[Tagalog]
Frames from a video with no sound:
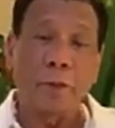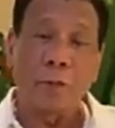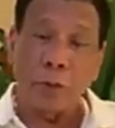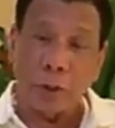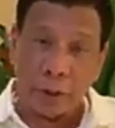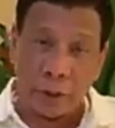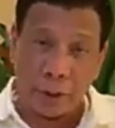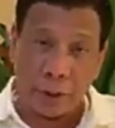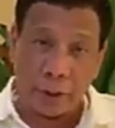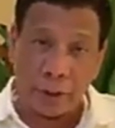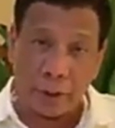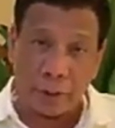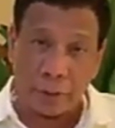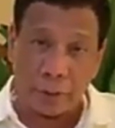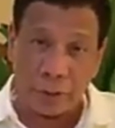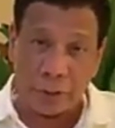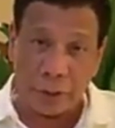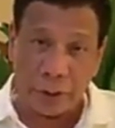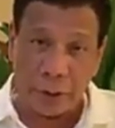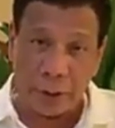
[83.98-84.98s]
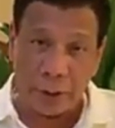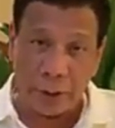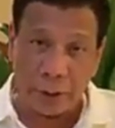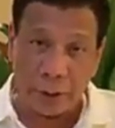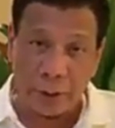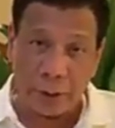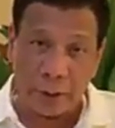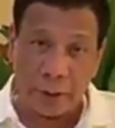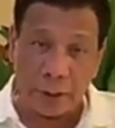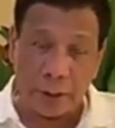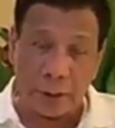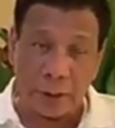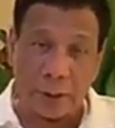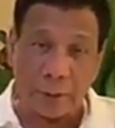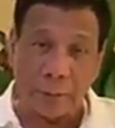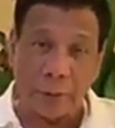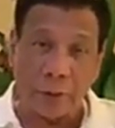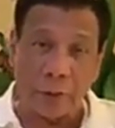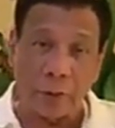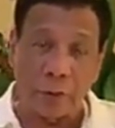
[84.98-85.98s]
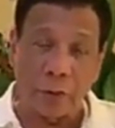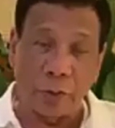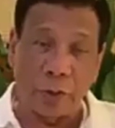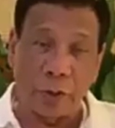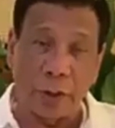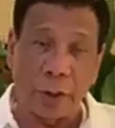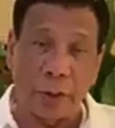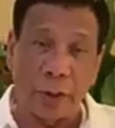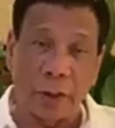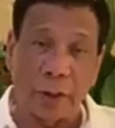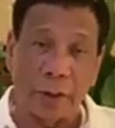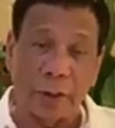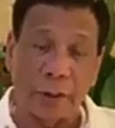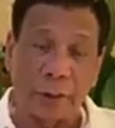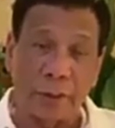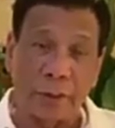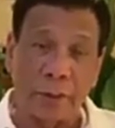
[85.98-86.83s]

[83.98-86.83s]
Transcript: nag-warning ako sa lahat. Sabi ko na